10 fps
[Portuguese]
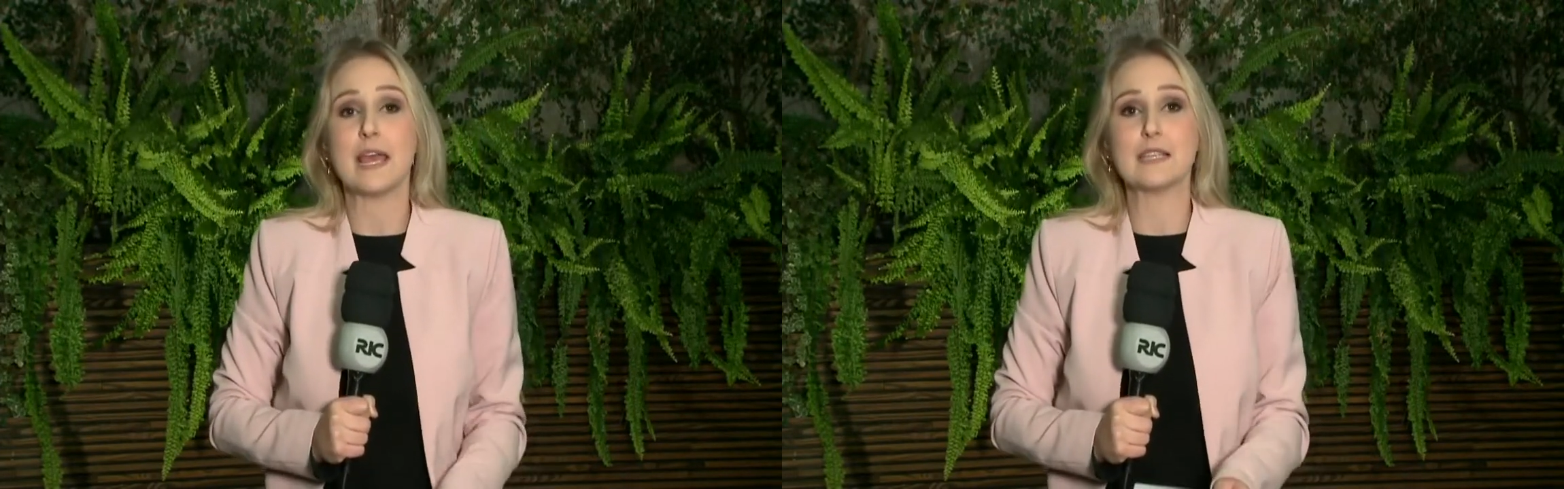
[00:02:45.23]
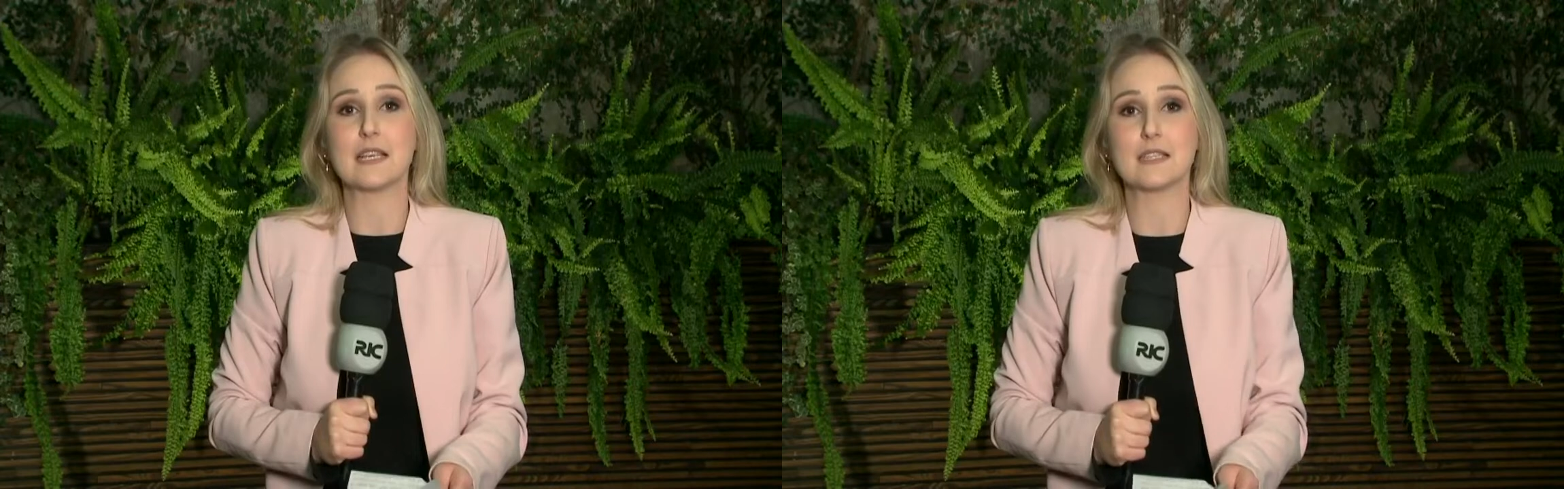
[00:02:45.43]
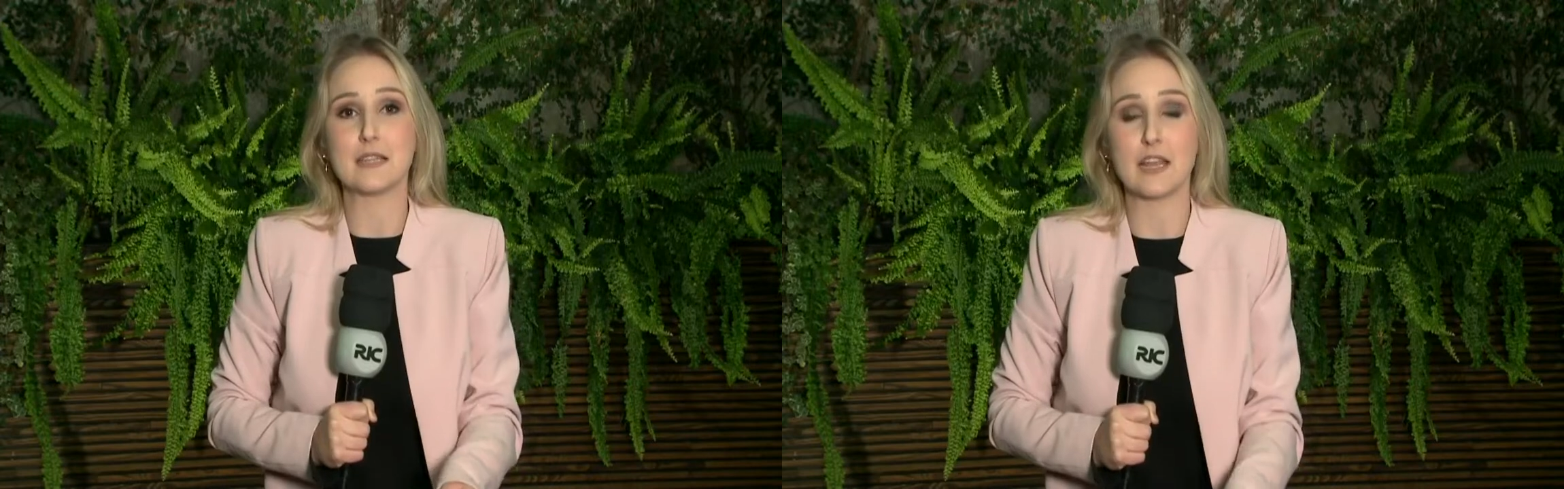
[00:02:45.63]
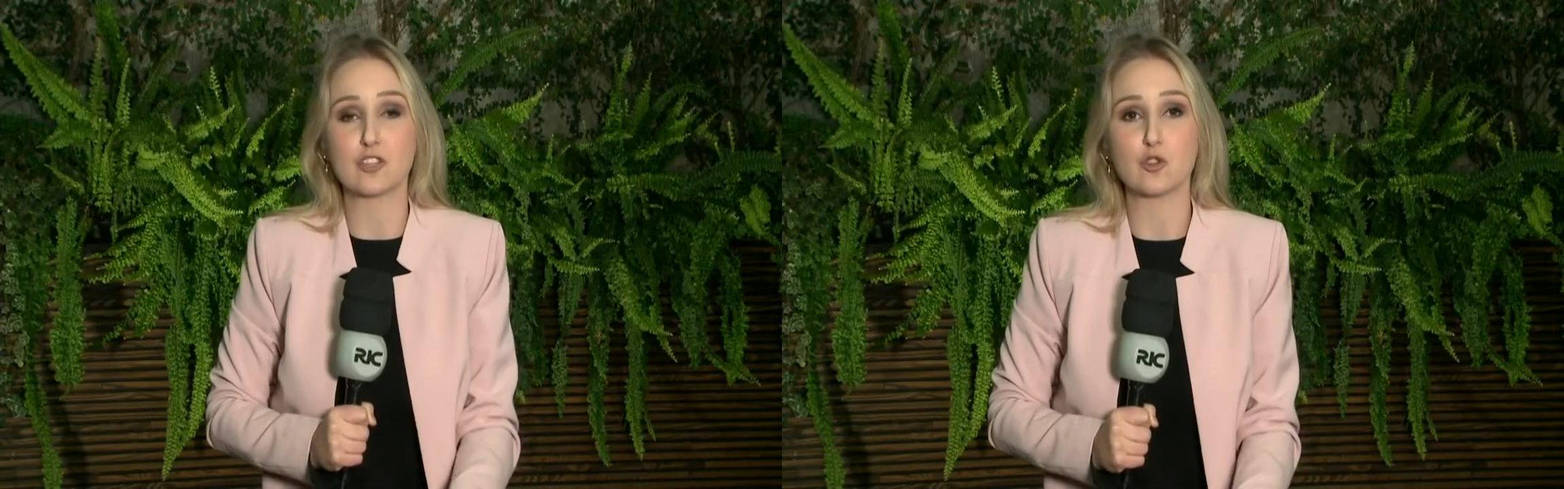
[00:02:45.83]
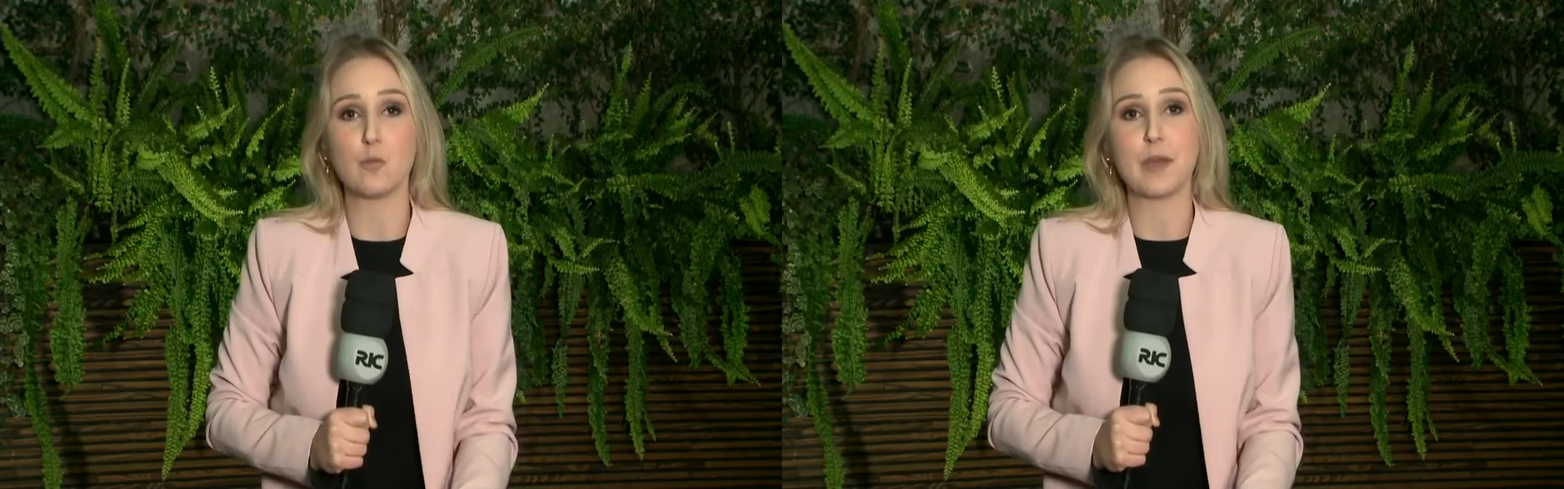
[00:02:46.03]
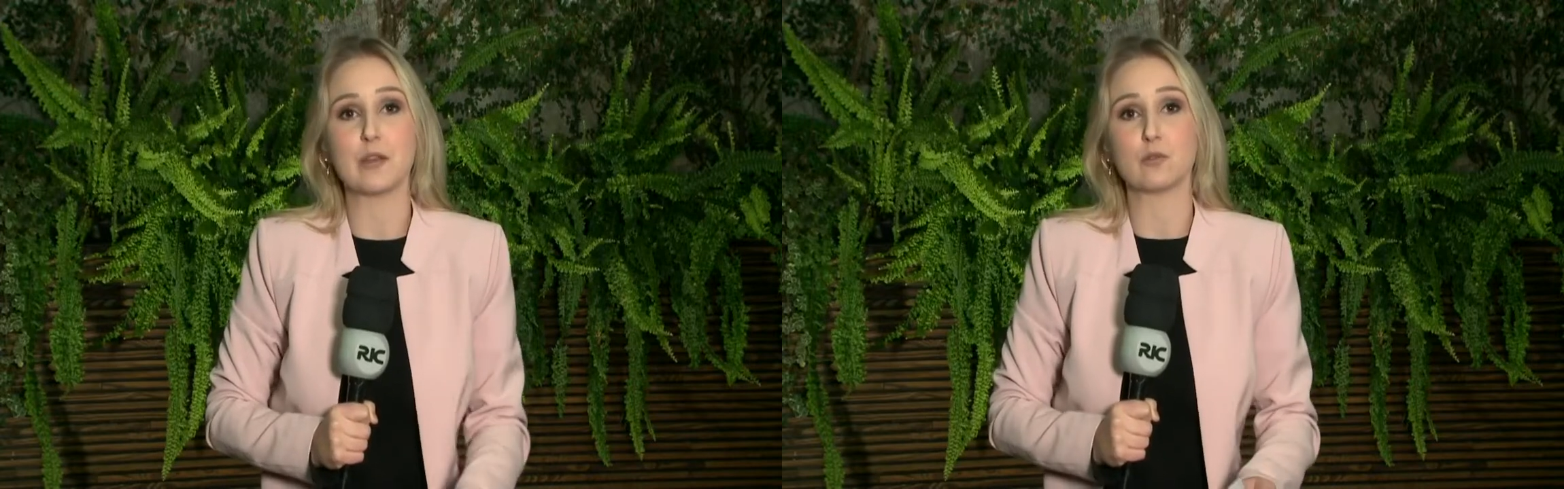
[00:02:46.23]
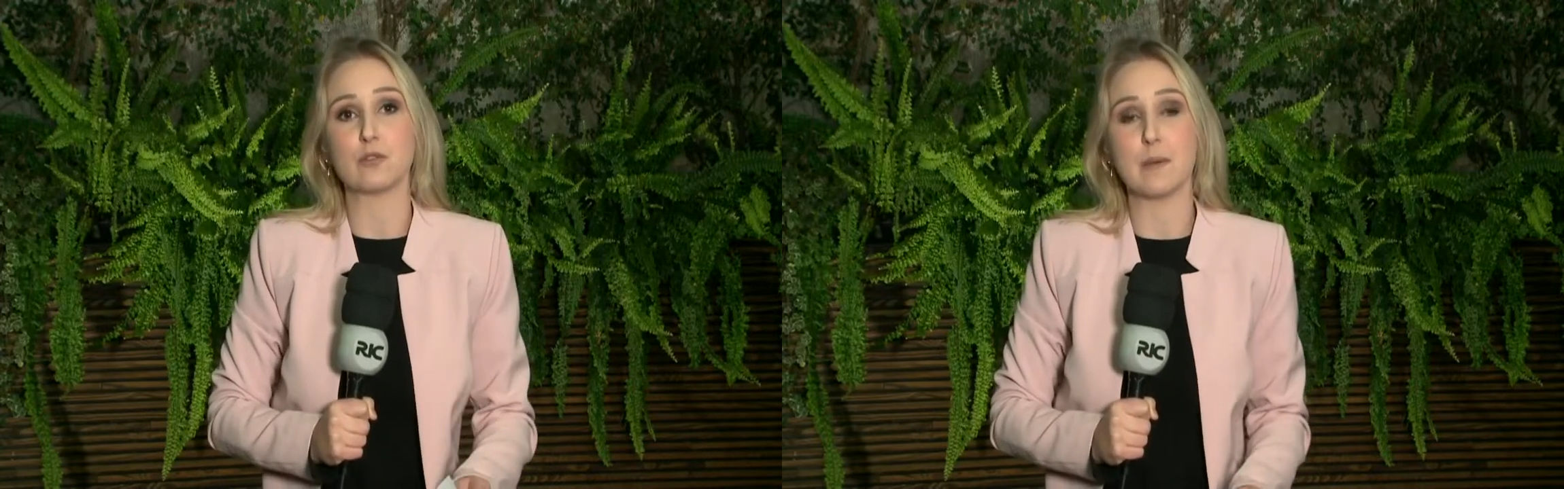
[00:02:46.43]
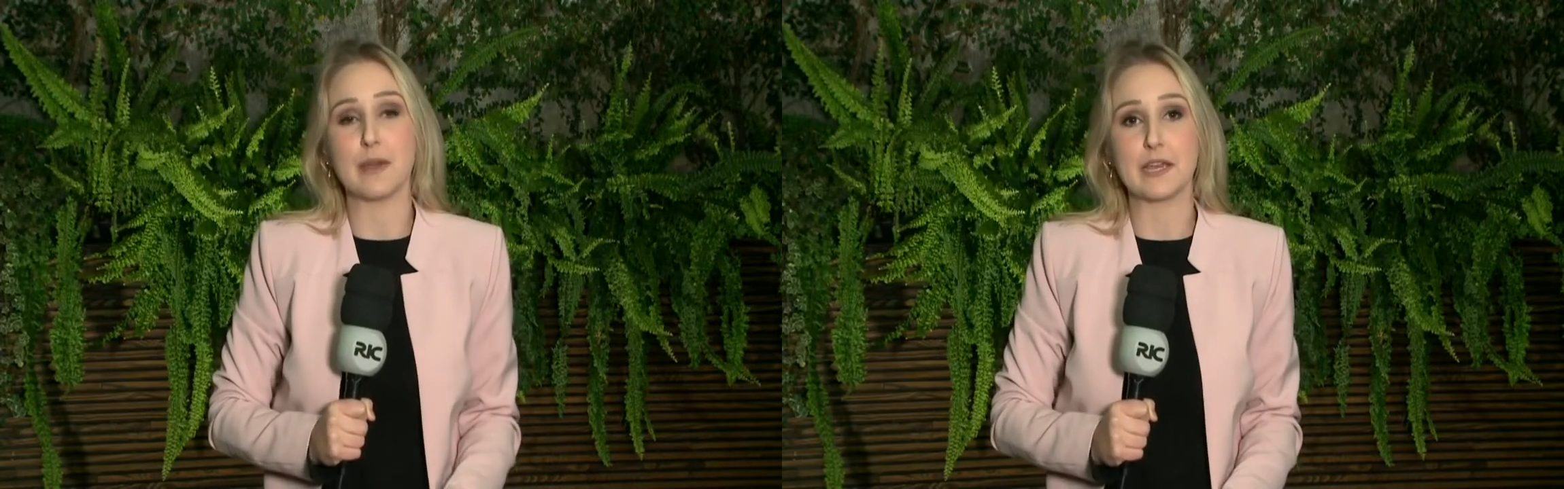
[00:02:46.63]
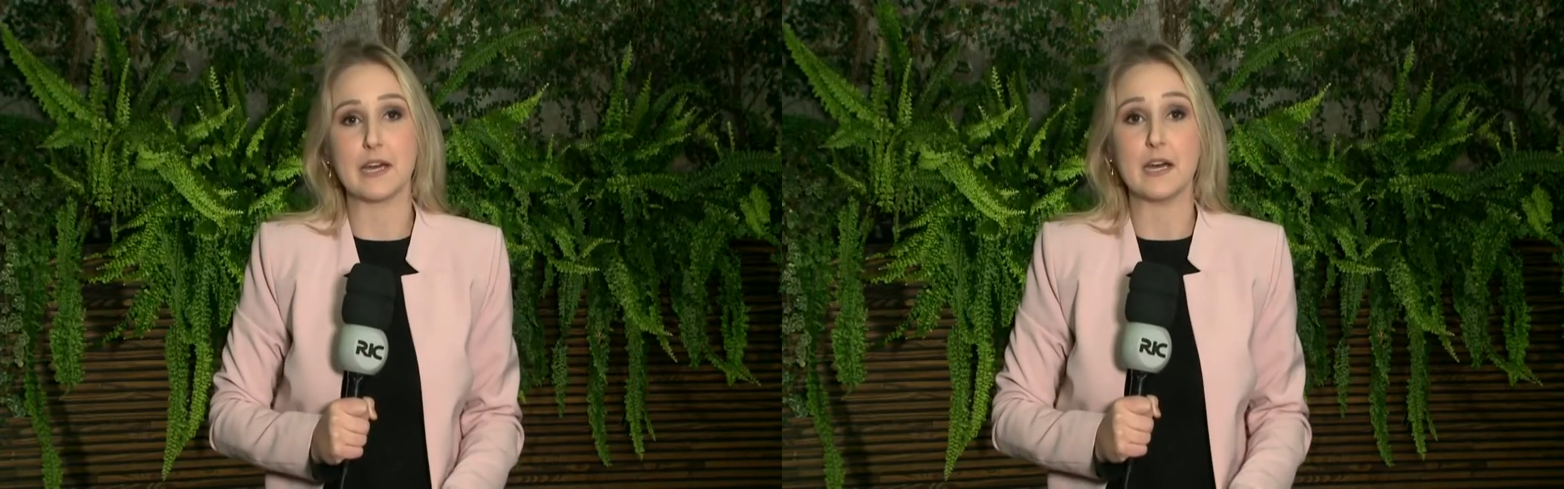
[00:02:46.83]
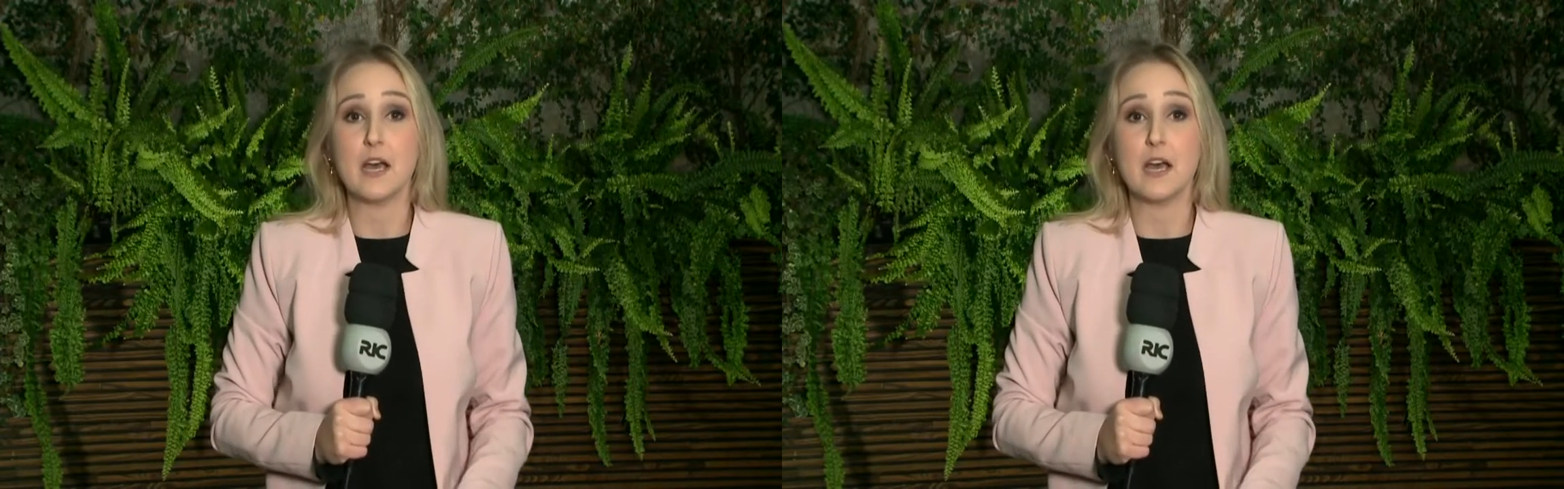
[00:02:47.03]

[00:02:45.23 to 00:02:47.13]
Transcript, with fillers: esse acidente no período da manhã,